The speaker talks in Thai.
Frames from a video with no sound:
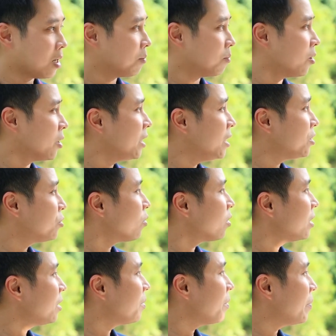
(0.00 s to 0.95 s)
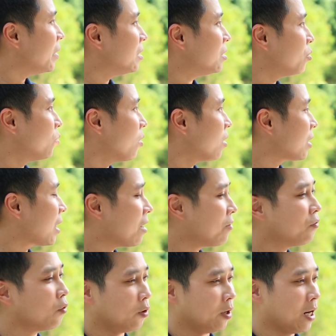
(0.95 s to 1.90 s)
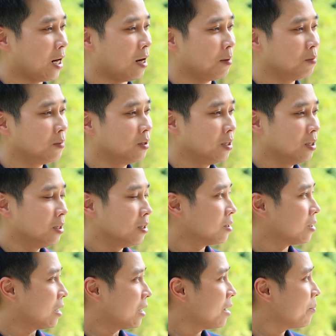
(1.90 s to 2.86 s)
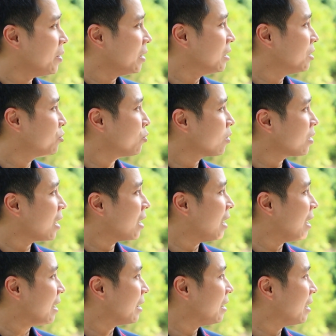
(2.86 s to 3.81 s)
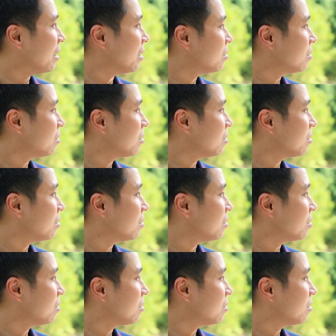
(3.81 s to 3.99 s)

ครับพอดีช่วงนี้มันเป็นช่วงหน้าฝนนะครับ แต่ถ้าเป็นในช่วงหน้าแล้งเนี่